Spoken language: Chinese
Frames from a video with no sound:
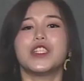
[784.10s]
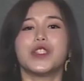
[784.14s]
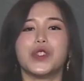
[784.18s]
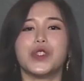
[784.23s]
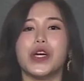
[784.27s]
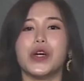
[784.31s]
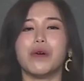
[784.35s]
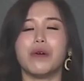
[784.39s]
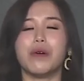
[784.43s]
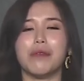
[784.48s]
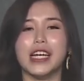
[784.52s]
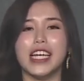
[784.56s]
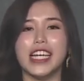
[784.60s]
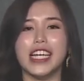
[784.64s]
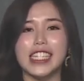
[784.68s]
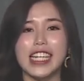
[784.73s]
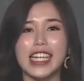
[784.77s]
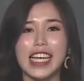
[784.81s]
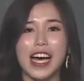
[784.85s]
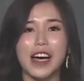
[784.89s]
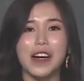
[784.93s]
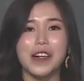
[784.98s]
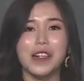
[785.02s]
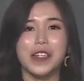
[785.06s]
所以我们一定
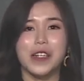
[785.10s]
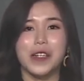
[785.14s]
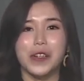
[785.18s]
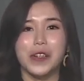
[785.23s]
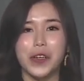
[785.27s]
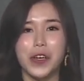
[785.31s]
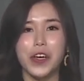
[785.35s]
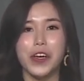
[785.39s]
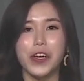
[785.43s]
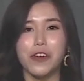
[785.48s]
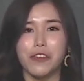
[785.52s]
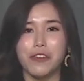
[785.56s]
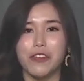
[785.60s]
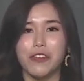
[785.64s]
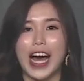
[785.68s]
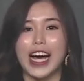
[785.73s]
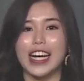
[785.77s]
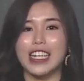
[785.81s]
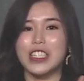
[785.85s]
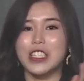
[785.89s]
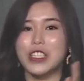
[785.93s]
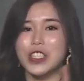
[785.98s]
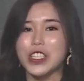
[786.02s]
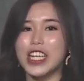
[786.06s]
要预
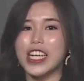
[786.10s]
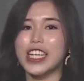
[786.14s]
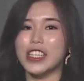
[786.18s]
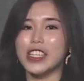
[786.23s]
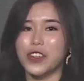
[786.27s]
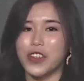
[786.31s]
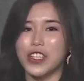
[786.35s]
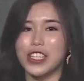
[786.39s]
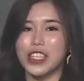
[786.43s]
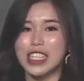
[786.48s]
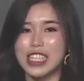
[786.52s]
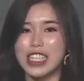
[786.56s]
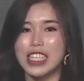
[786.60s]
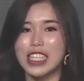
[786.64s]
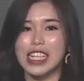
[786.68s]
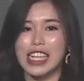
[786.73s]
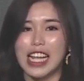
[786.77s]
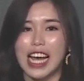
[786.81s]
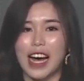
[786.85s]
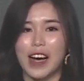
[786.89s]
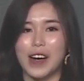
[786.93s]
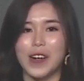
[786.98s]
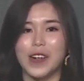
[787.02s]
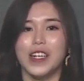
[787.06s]
防胜于治
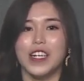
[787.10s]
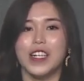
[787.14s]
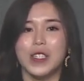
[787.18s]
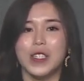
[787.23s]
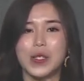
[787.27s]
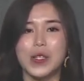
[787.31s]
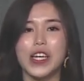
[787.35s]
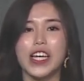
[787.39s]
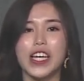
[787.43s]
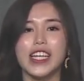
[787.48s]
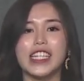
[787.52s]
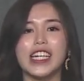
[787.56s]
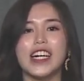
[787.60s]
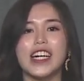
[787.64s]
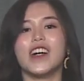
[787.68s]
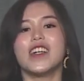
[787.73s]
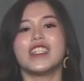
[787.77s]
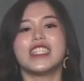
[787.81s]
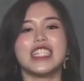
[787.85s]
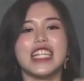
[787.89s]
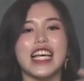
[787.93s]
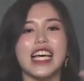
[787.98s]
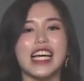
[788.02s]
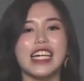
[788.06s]
疗。所以呢，
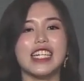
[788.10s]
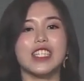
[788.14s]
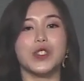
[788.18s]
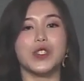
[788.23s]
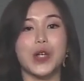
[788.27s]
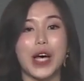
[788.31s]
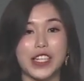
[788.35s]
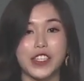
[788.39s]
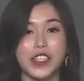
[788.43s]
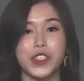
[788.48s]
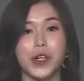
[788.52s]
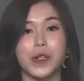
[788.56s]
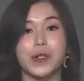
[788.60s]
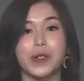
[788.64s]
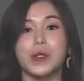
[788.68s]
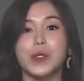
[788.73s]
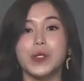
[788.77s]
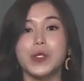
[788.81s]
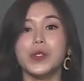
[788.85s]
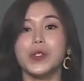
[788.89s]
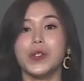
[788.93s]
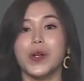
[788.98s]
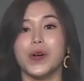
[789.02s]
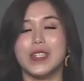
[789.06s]
这个川芎
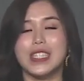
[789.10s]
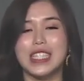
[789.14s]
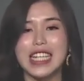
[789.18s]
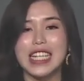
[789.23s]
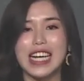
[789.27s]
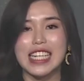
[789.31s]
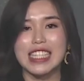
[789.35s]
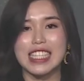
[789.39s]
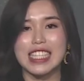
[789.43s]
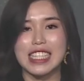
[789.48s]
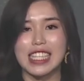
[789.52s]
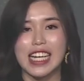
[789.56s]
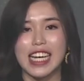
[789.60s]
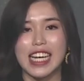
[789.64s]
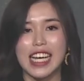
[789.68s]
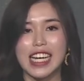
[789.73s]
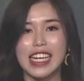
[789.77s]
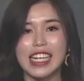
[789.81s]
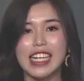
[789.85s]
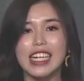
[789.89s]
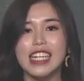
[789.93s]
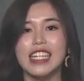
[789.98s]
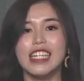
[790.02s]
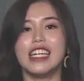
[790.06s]
就有这样子的一
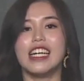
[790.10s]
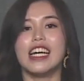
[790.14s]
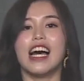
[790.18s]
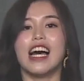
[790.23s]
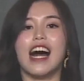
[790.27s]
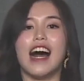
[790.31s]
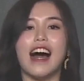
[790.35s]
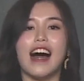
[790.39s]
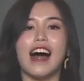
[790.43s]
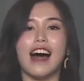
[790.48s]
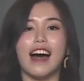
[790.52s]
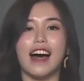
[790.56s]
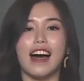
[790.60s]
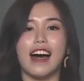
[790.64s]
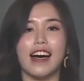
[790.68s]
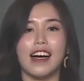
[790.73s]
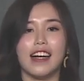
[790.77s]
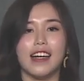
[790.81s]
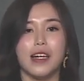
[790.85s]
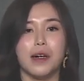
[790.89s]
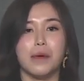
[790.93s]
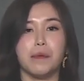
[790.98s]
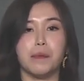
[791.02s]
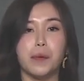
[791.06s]
个呃
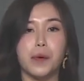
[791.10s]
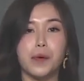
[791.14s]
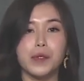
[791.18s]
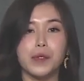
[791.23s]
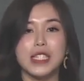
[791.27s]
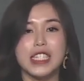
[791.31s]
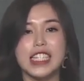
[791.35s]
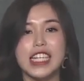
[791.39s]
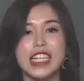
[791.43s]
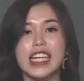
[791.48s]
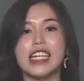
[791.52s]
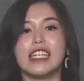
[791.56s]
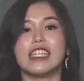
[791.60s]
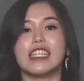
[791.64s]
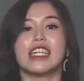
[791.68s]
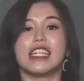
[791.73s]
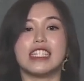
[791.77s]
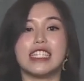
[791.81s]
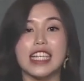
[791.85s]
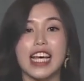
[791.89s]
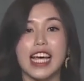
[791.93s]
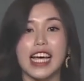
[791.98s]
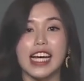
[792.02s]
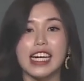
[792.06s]
补气的
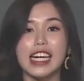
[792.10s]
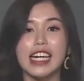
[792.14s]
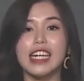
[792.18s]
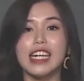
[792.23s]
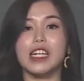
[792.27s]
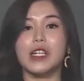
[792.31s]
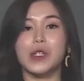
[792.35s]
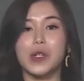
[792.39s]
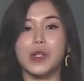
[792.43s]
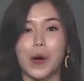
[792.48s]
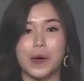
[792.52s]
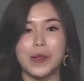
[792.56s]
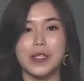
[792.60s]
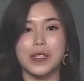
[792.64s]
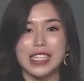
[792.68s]
这一个功